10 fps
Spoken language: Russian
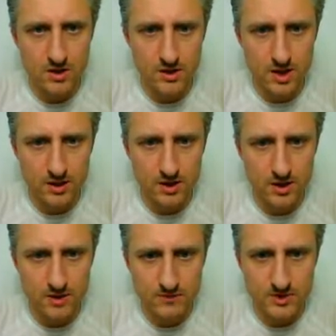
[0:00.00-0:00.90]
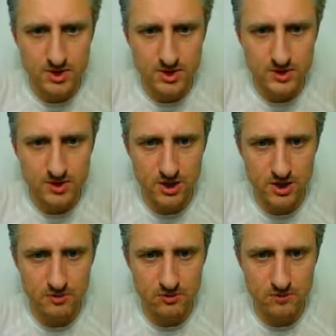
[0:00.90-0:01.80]
Так, и вот здесь
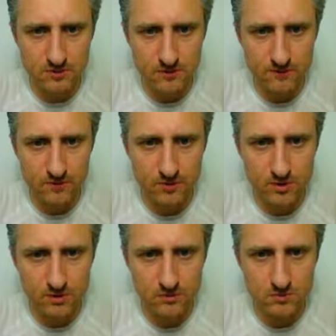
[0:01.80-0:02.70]
кликаем фон.